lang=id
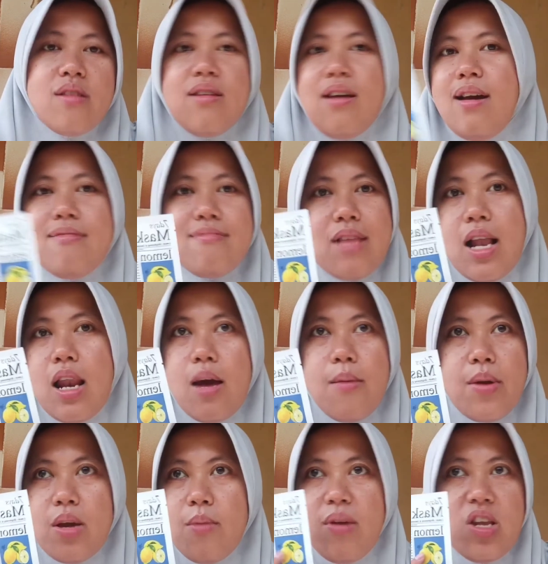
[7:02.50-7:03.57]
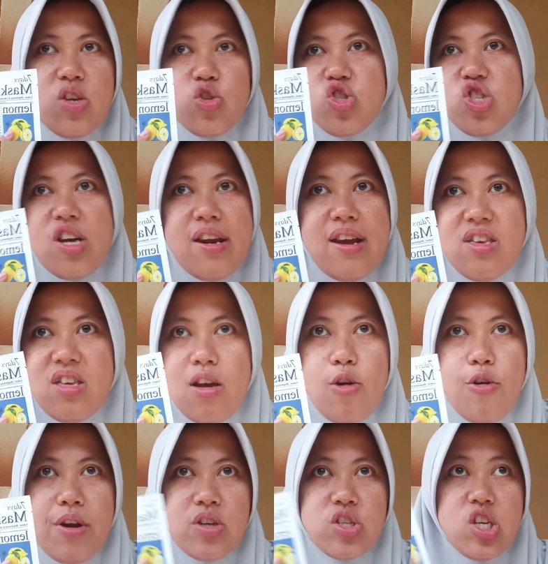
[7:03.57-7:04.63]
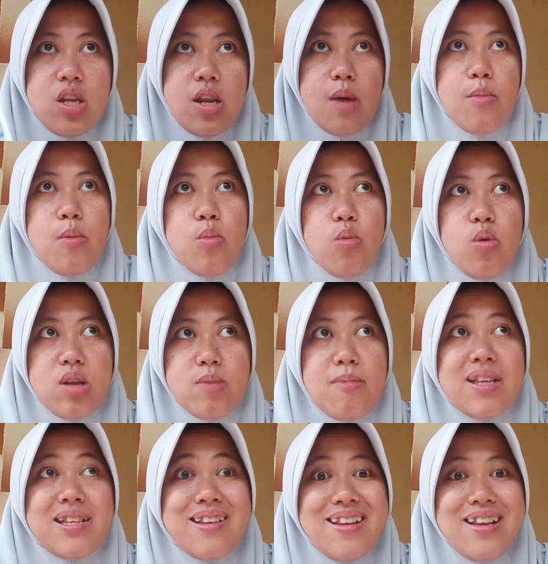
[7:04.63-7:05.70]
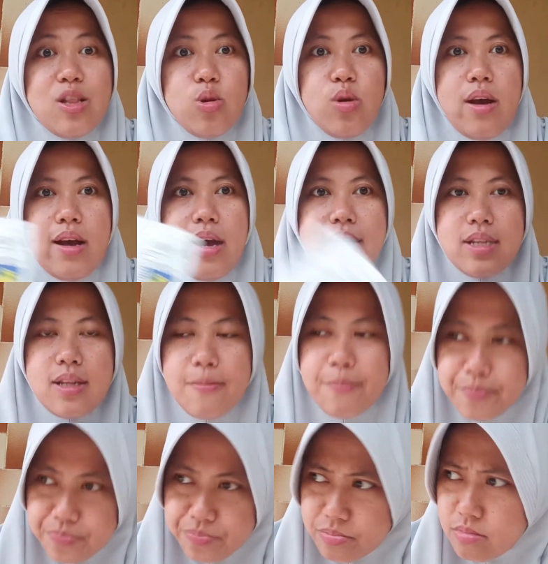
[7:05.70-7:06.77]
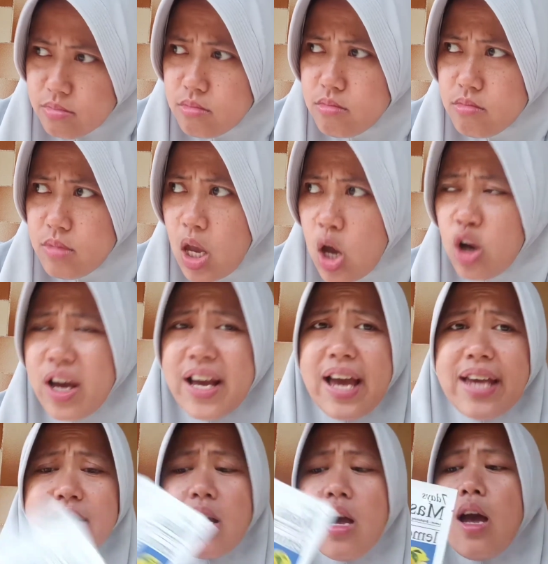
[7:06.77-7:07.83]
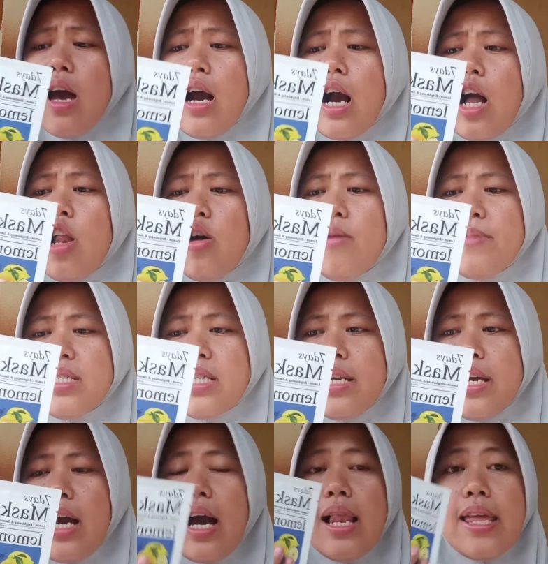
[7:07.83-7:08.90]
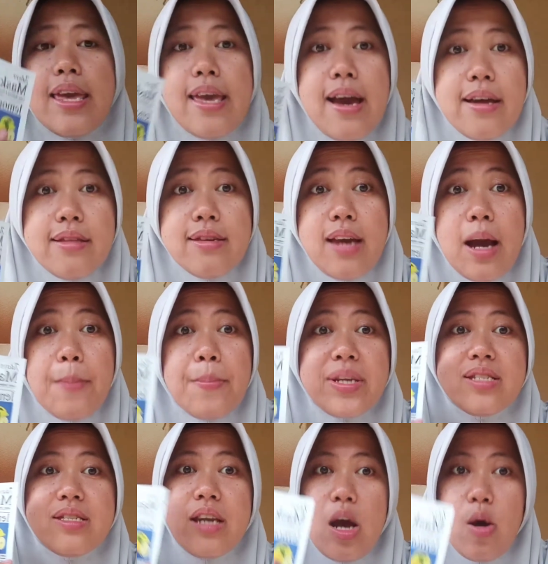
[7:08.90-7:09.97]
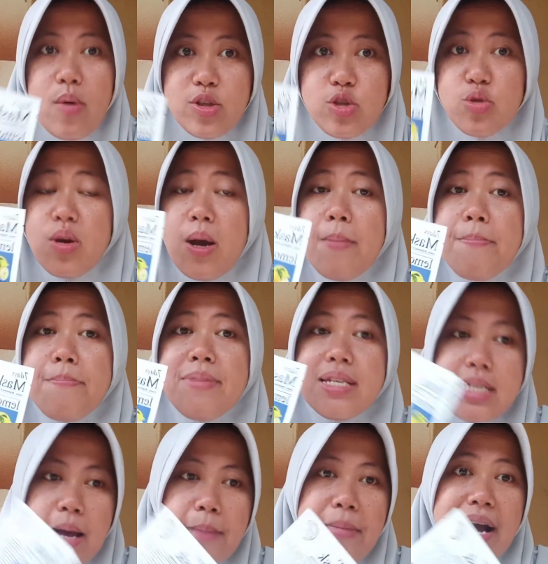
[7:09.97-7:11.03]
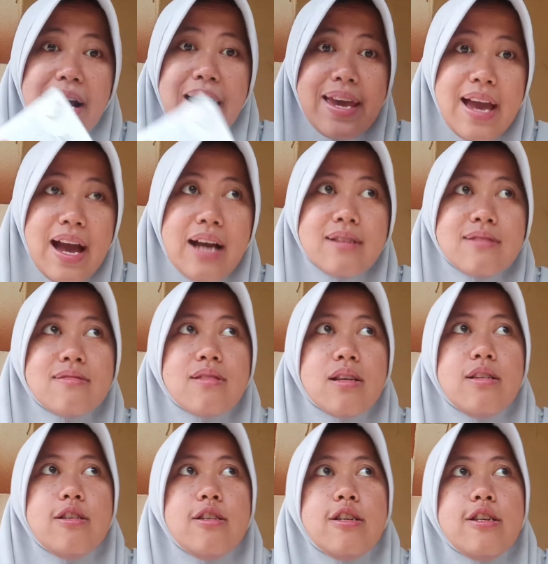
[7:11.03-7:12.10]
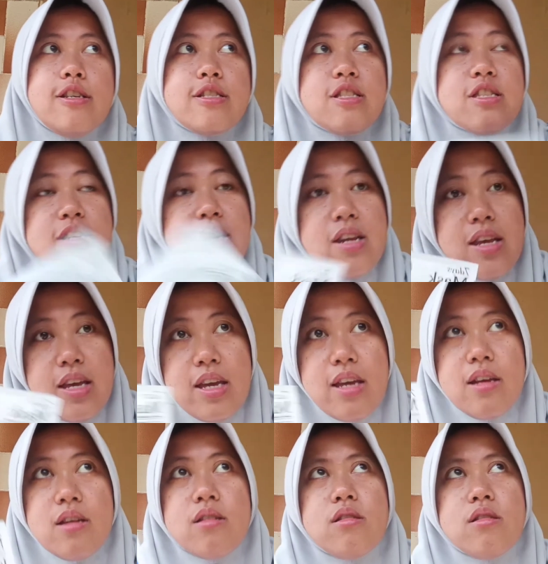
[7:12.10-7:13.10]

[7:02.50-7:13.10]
ya entahlah bagaimana itu caranya orang Cina membuat masker itu ya guys Oke okay guys, kalau misalnya kalian yang berjerawat juga bisa pakai yang uh, eh, tree